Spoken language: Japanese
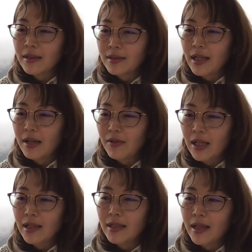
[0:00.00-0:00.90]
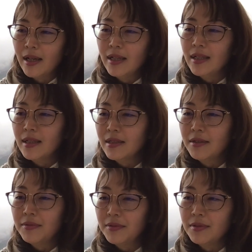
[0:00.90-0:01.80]
覚だかわかんない、
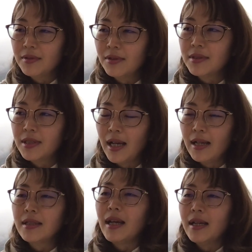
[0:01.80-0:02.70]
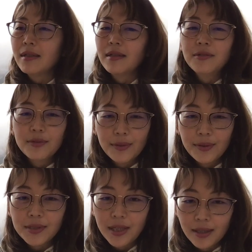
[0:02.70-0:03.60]
ハイヤーセルフと繋がりたいっていうとこ
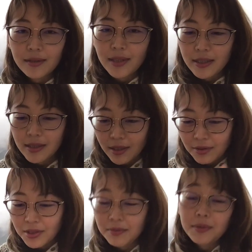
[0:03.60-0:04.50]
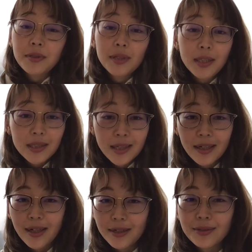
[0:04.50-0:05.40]
ろじゃなくて、ちゃんと自分の意識
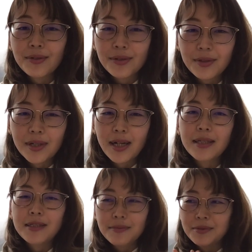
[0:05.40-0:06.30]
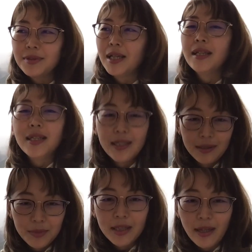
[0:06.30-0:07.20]
があるところから自分を丁寧
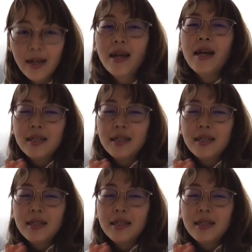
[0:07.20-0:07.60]
に見て、